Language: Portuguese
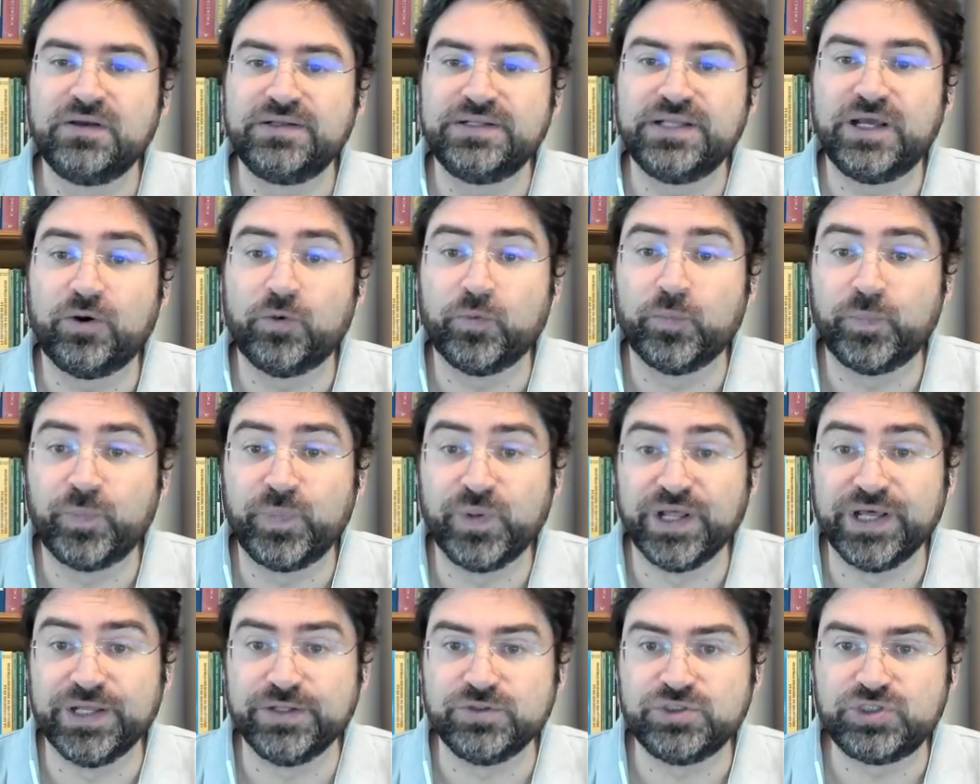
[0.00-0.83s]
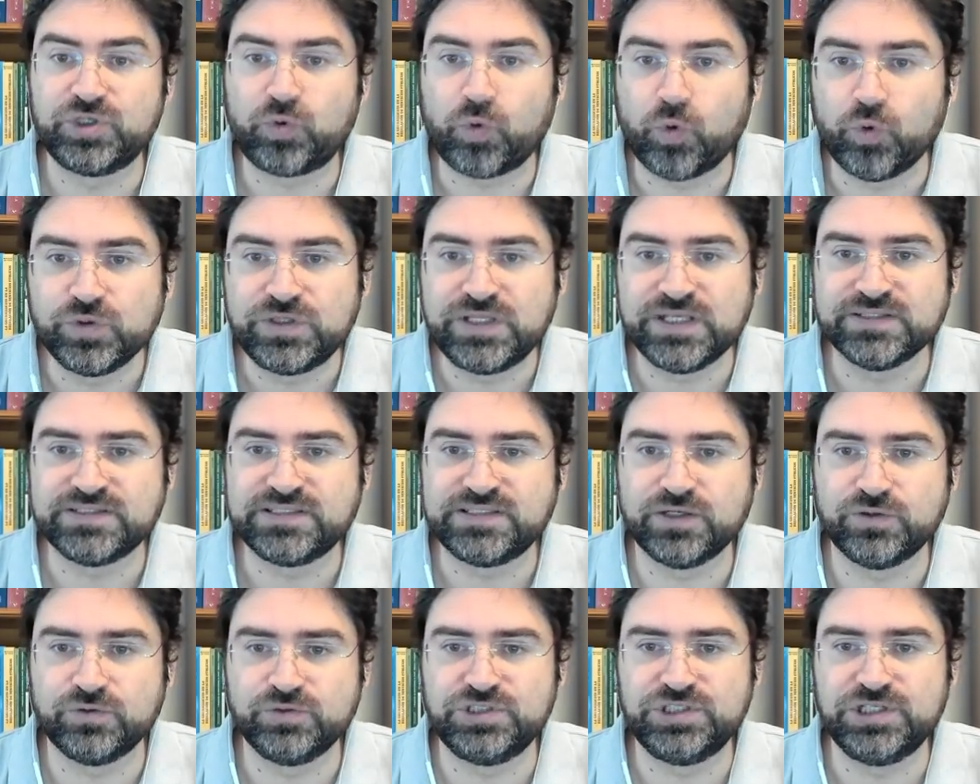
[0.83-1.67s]
né, um plano de
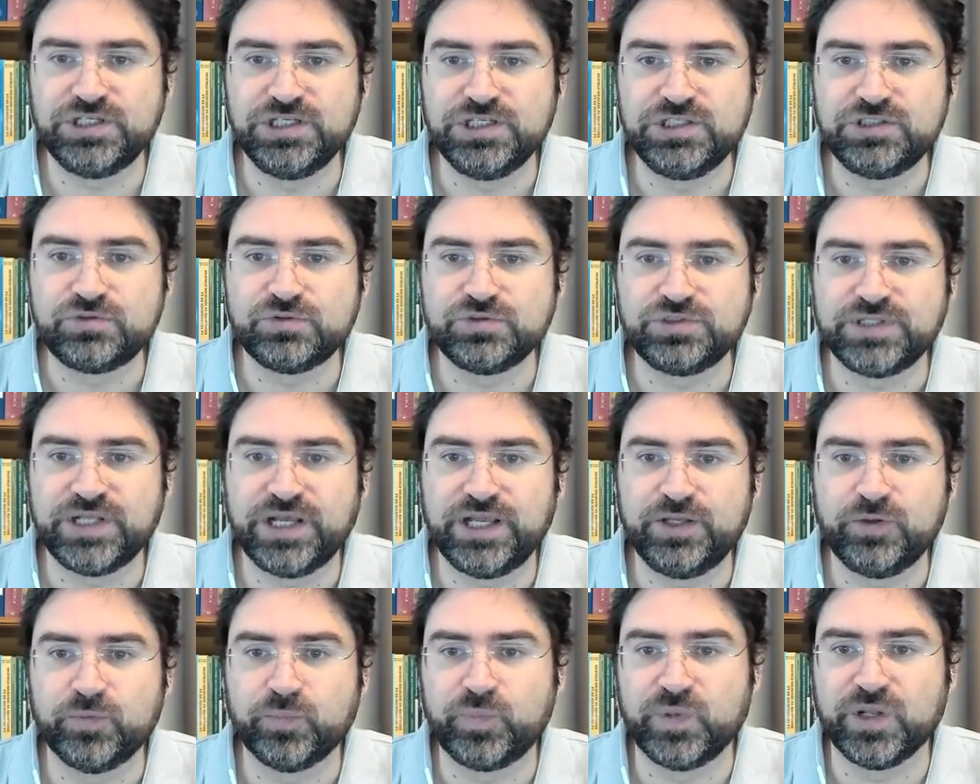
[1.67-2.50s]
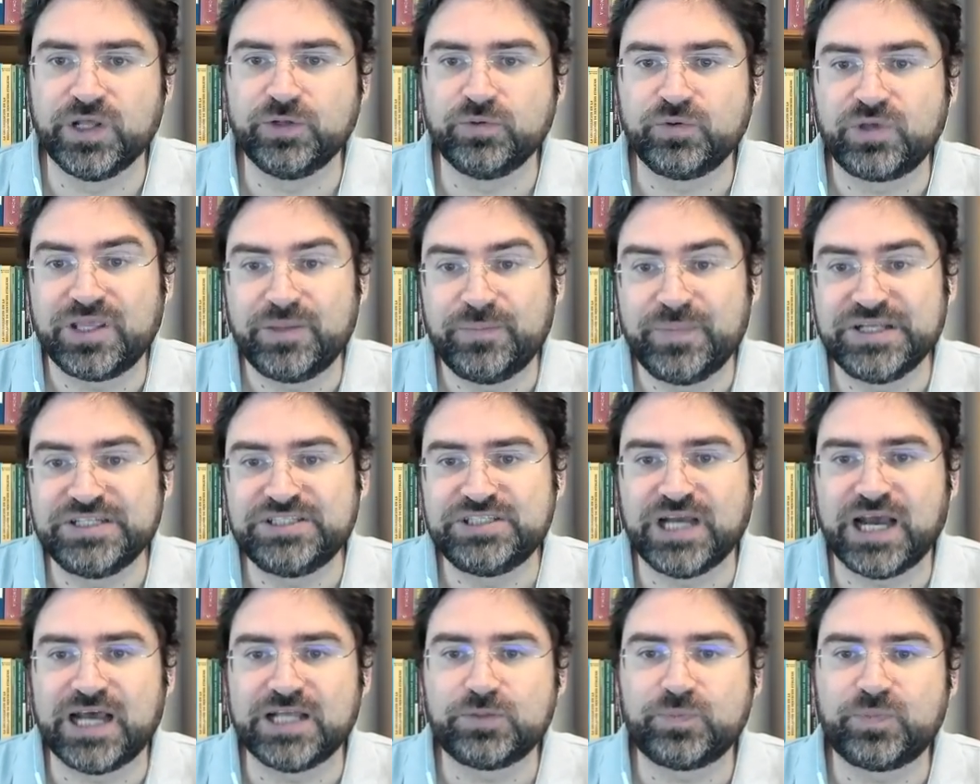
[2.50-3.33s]
contenção de riscos né, e um plano
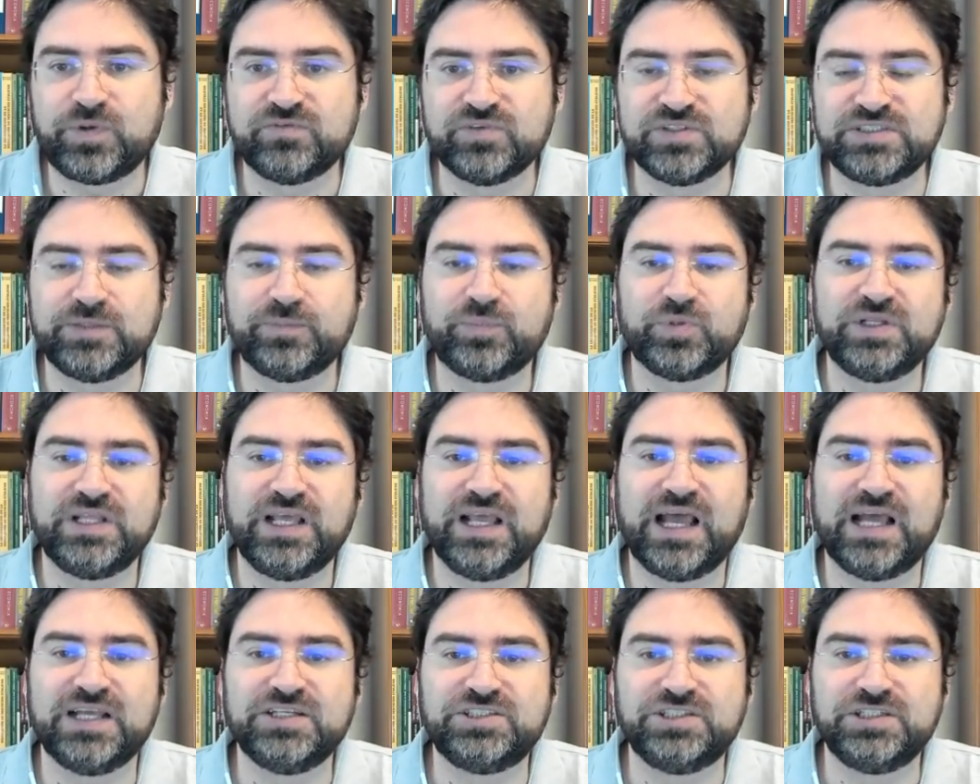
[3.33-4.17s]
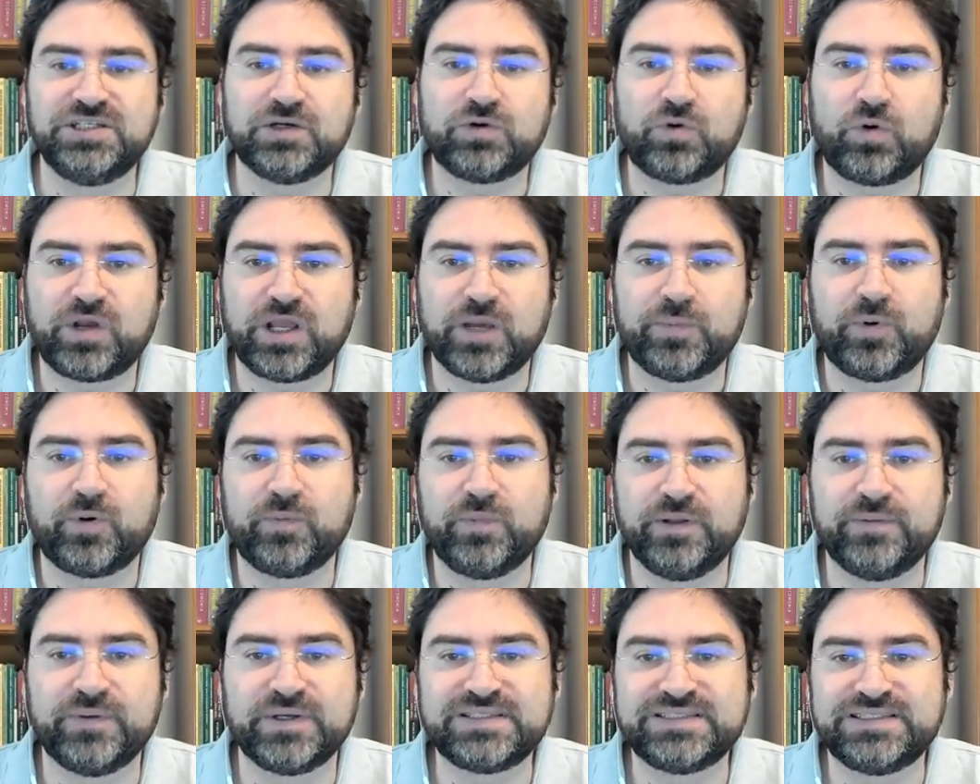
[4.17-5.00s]
imediato para você poder reagir a qualquer
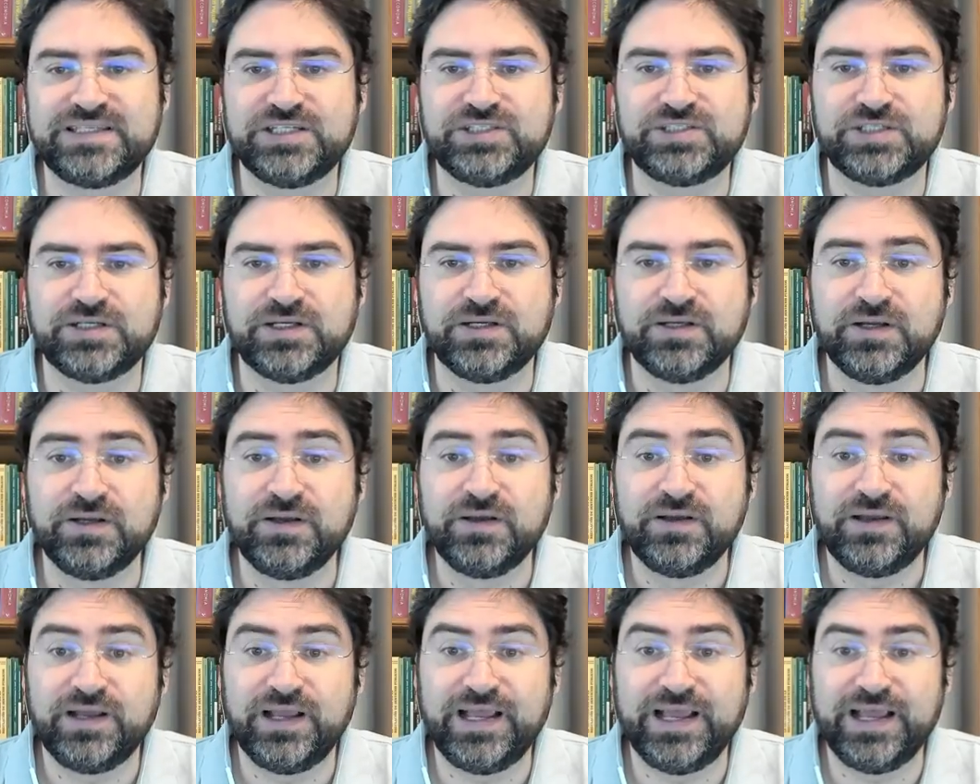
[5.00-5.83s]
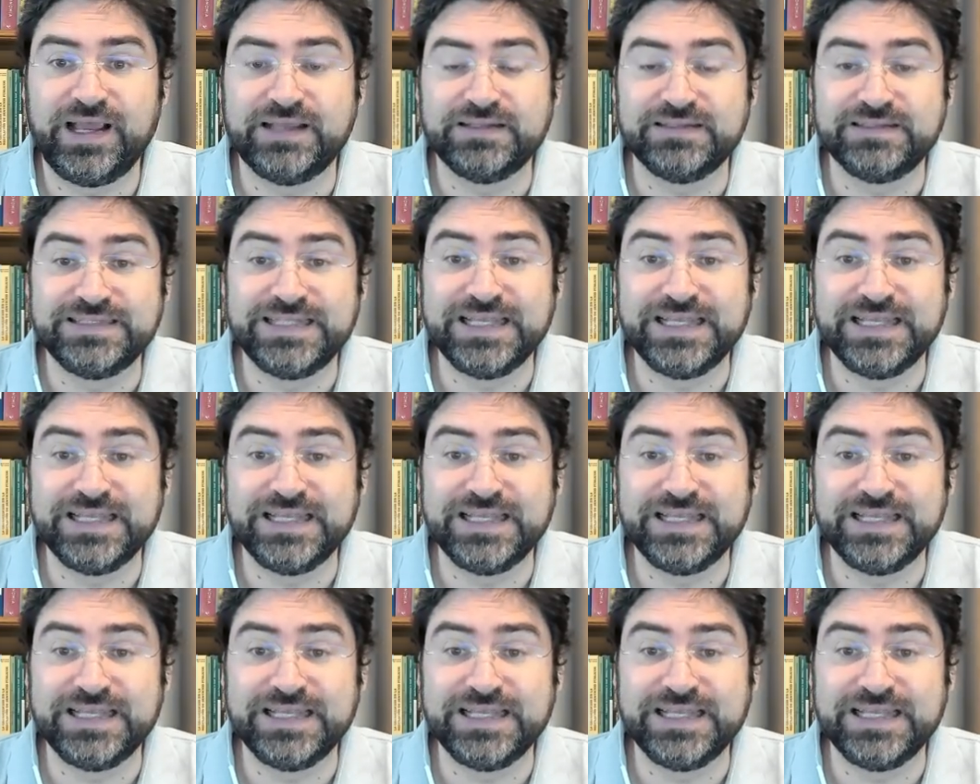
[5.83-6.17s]
problema que seja é,